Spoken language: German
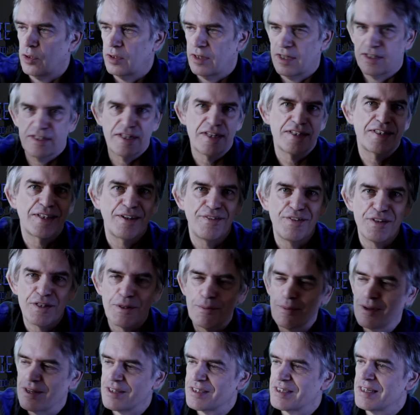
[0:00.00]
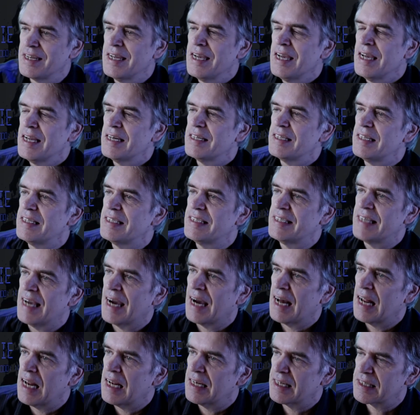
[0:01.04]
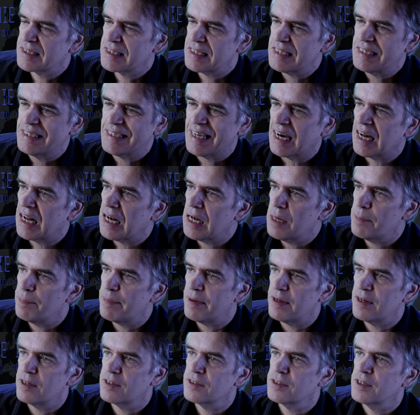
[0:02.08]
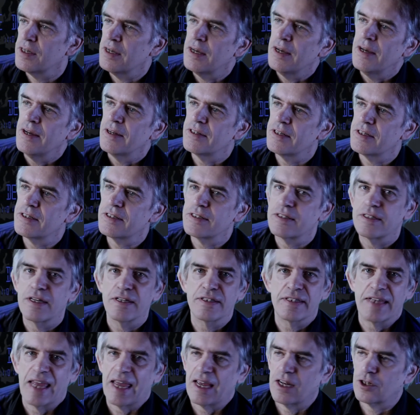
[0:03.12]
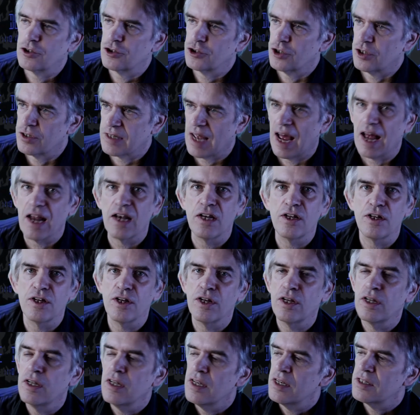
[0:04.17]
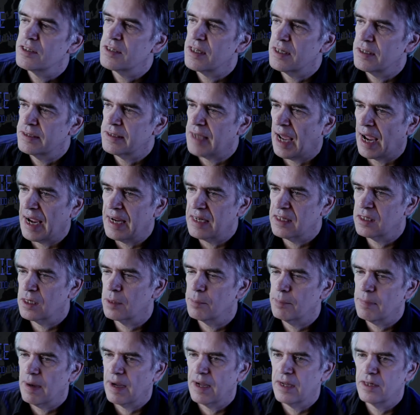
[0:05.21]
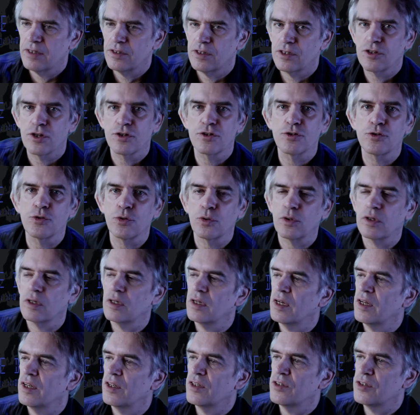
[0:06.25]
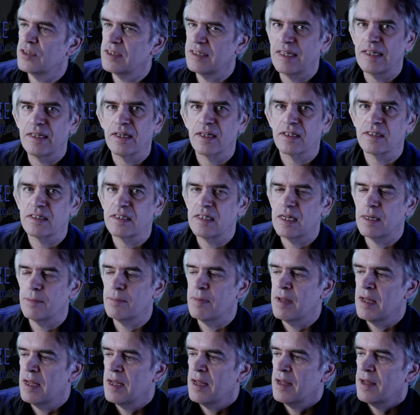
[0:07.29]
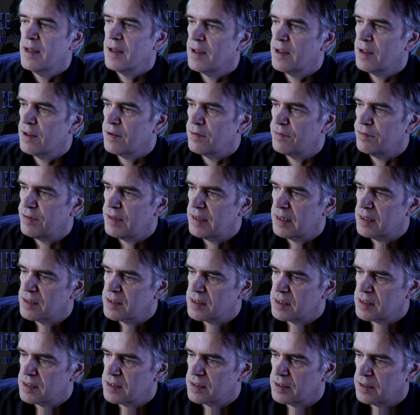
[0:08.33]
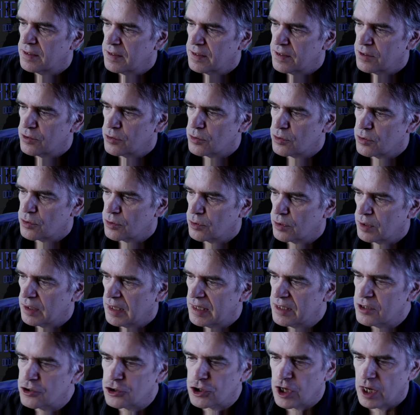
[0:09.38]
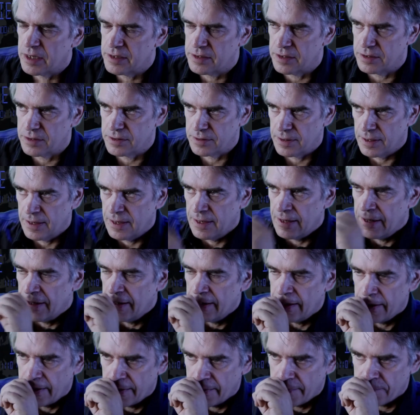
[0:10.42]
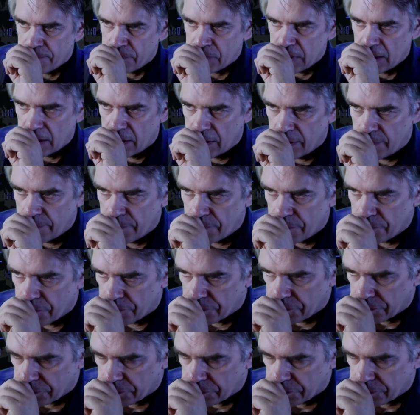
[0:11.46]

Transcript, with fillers: Das ist gewissermaßen die Ideal, das Idealbild des, des Herrschers. Alle sind eingemeindet, zucken, äh, je nachdem, äh, wie er sich äh, sozusagen entscheidet. Ähm,